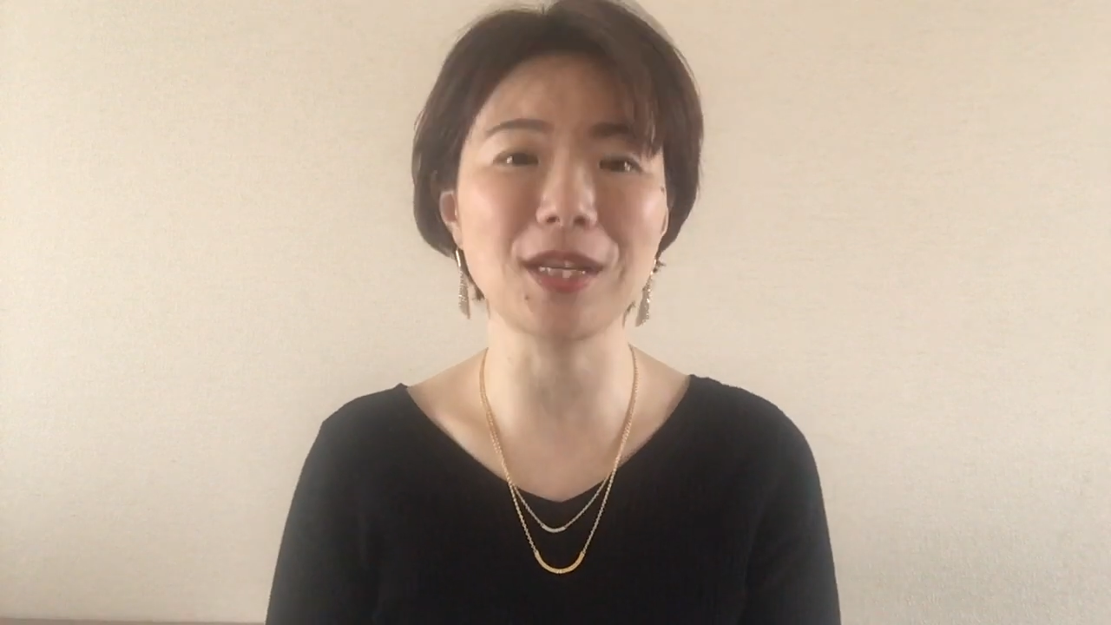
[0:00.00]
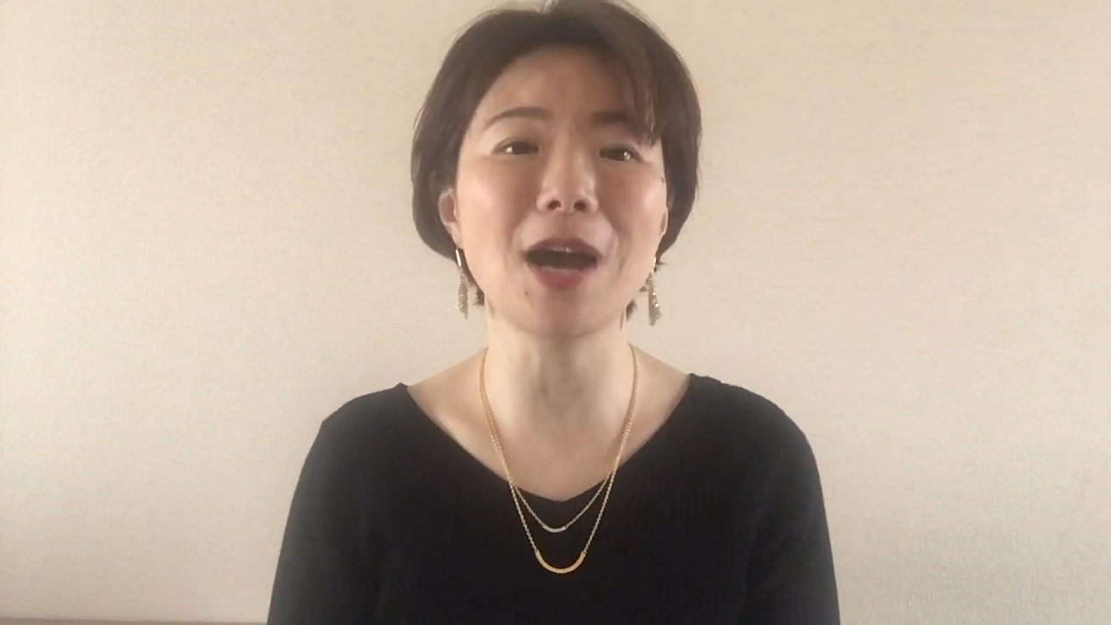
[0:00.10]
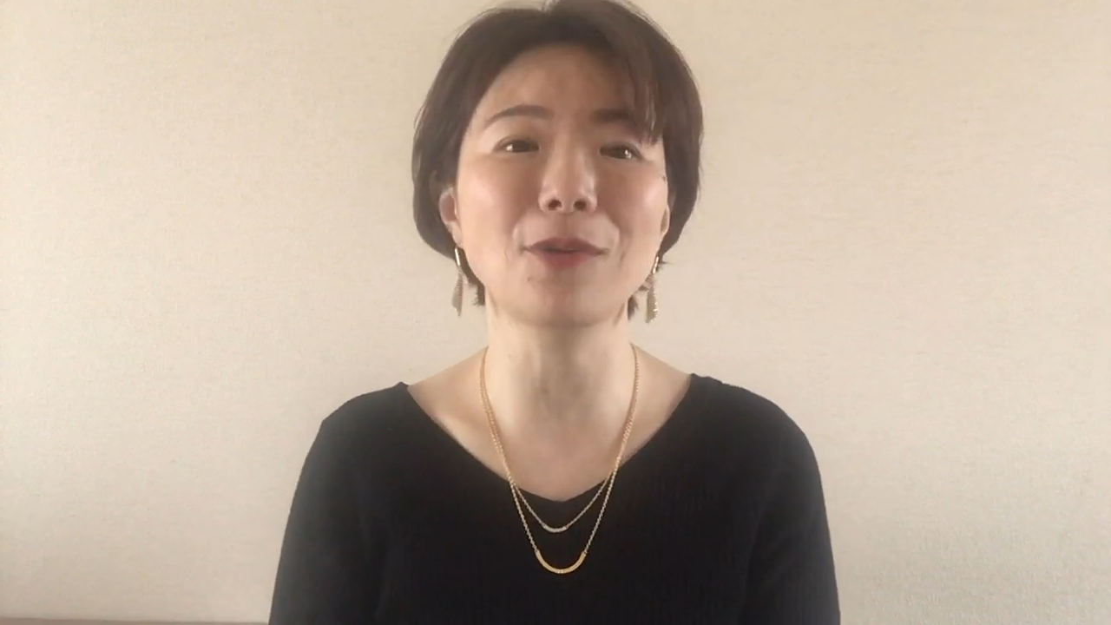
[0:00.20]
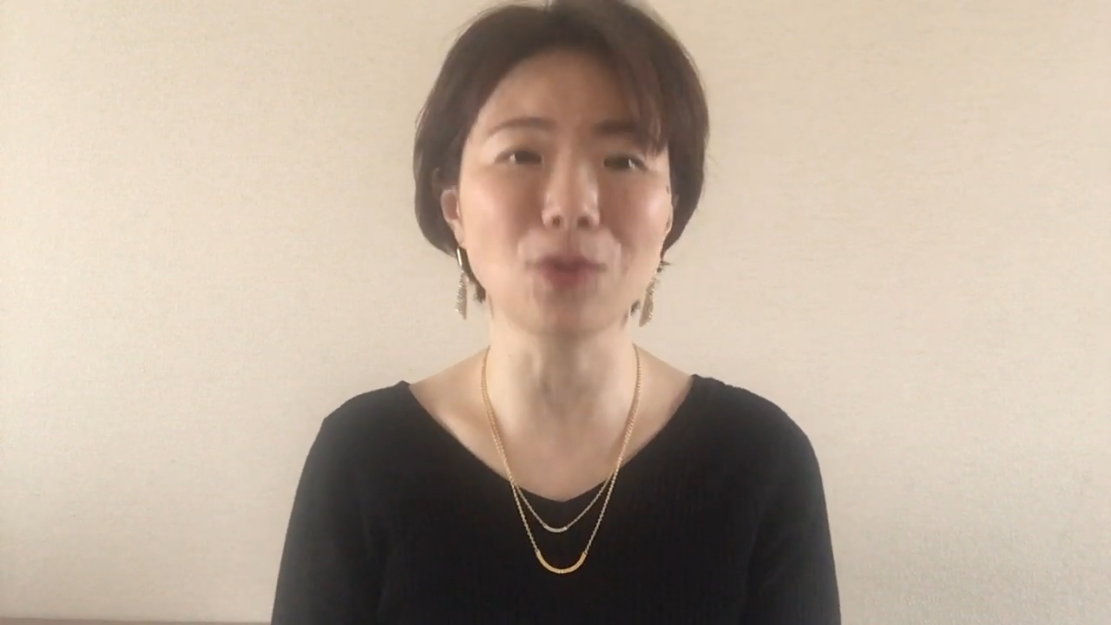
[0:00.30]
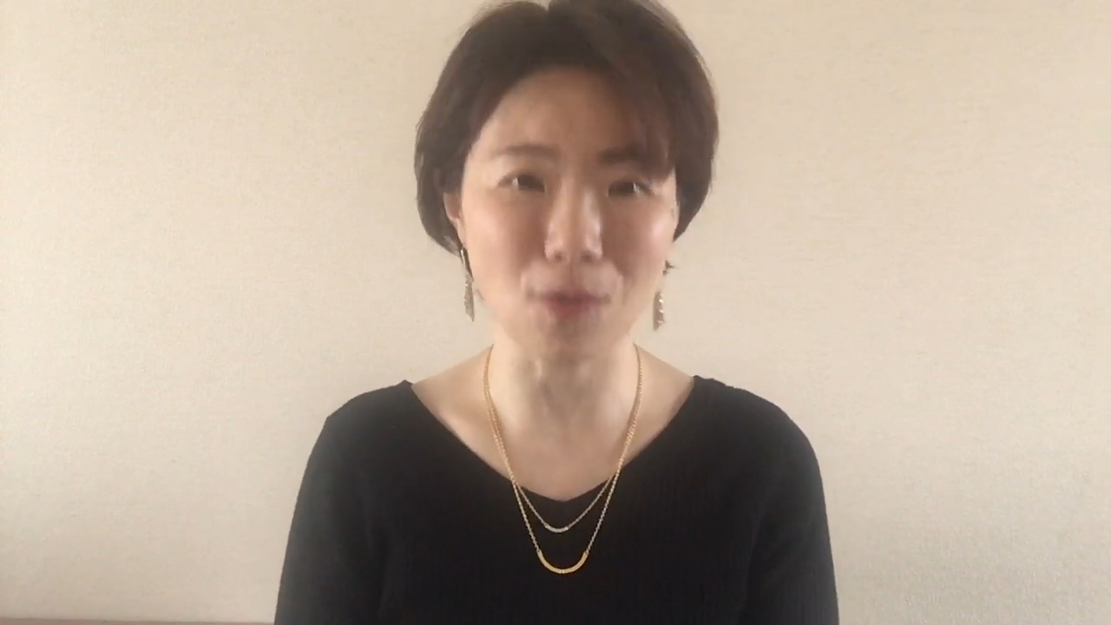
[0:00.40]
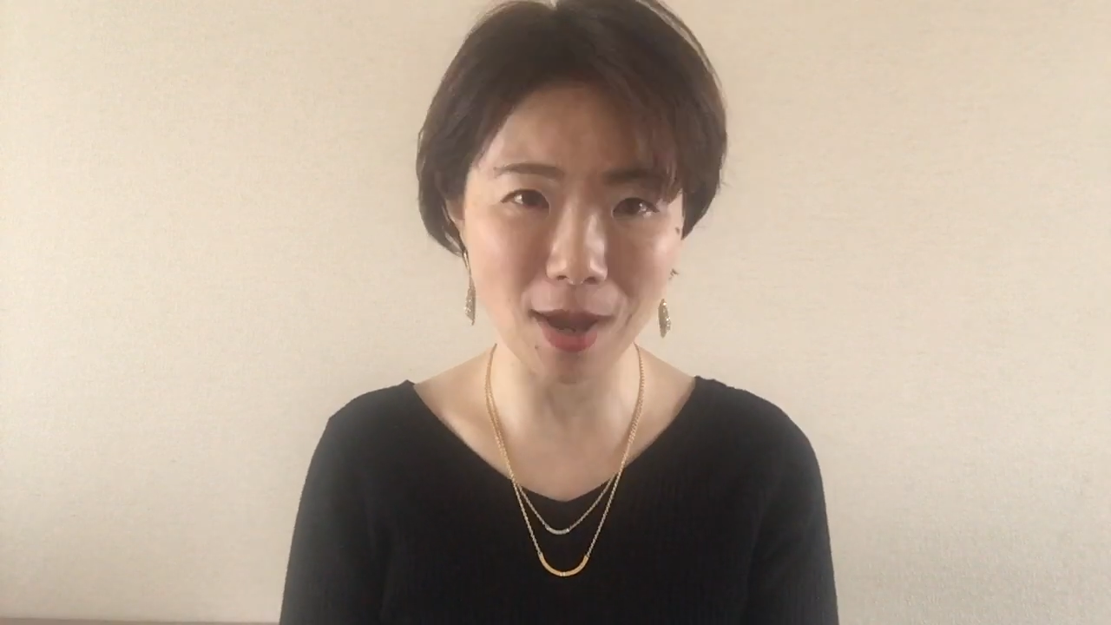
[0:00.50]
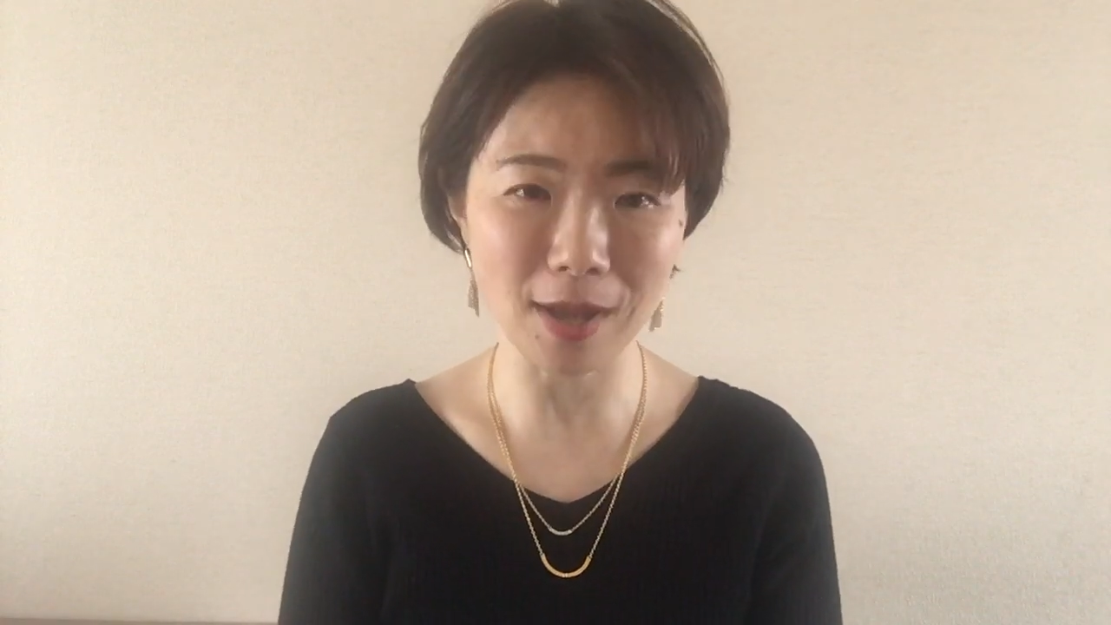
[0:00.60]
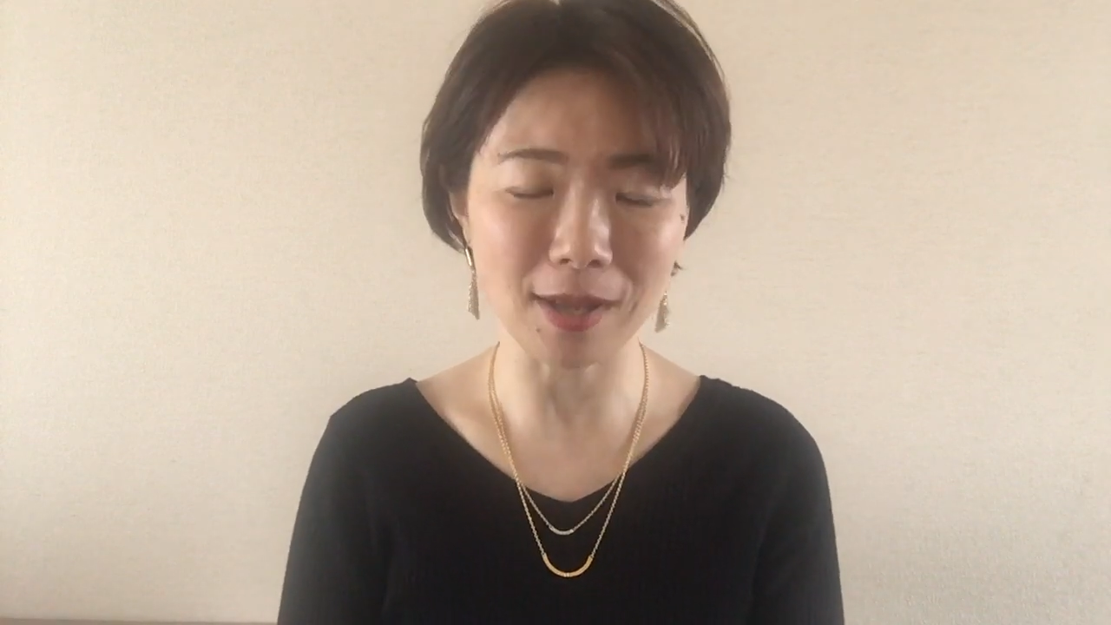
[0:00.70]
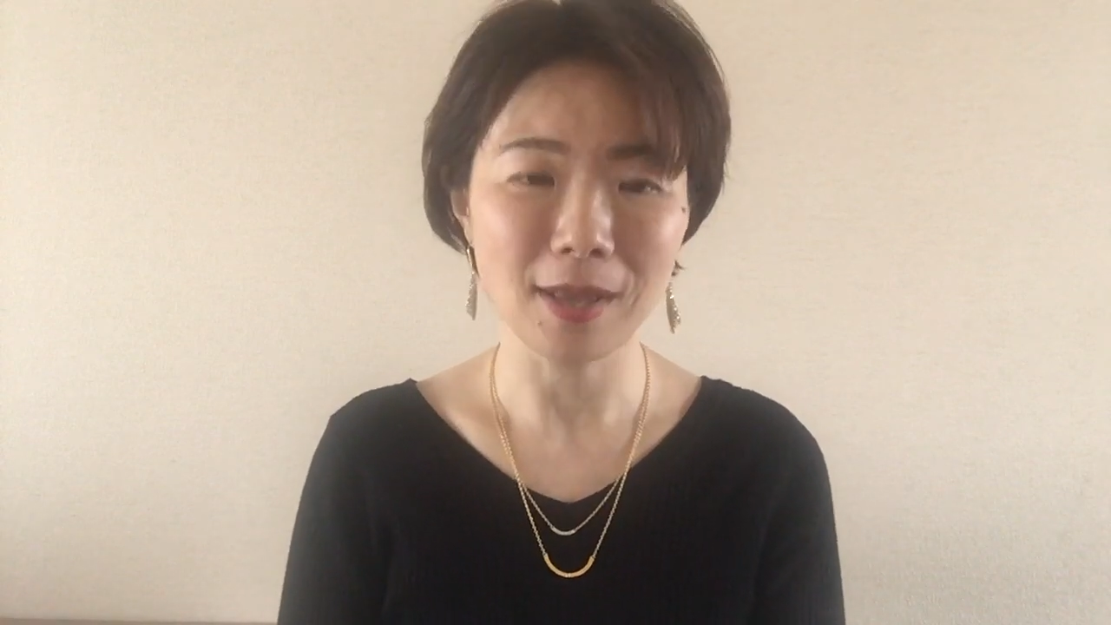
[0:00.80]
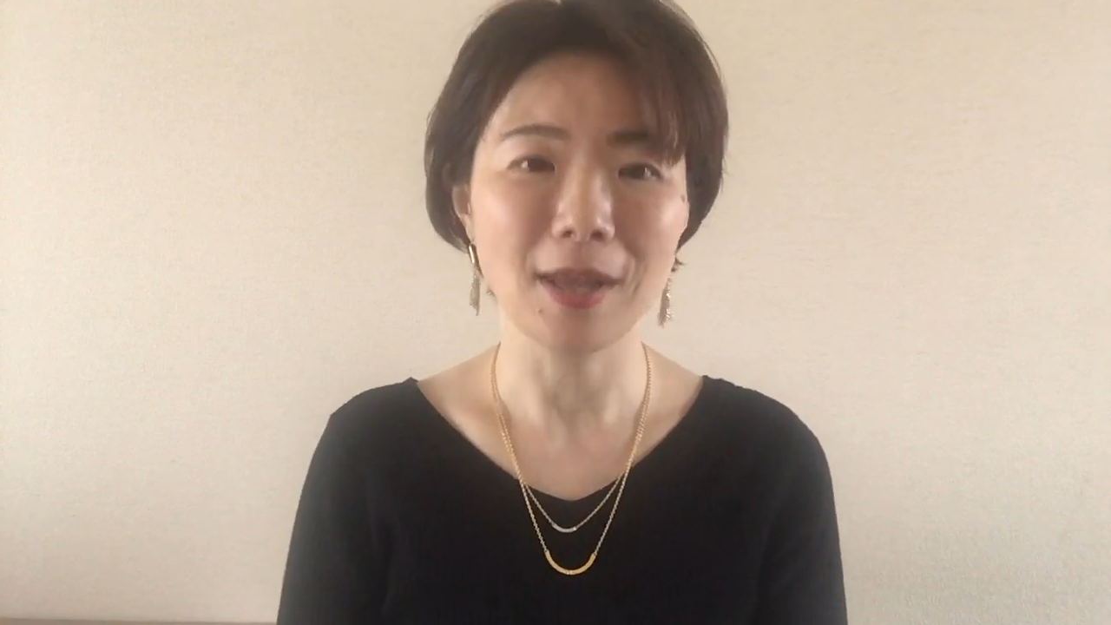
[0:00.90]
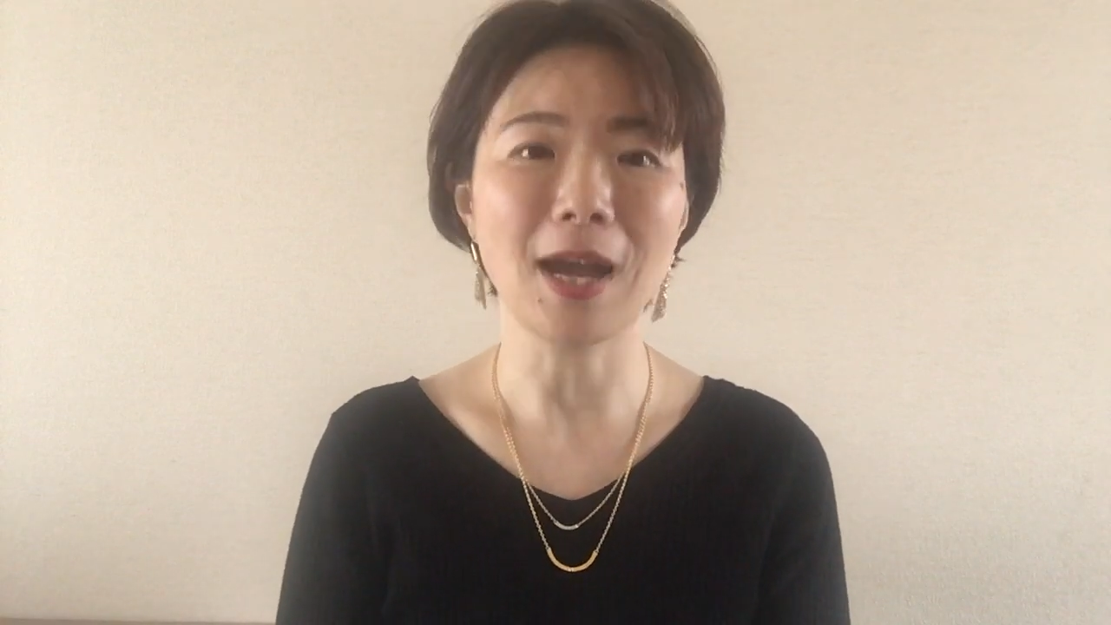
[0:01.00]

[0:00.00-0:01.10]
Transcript: 違うのは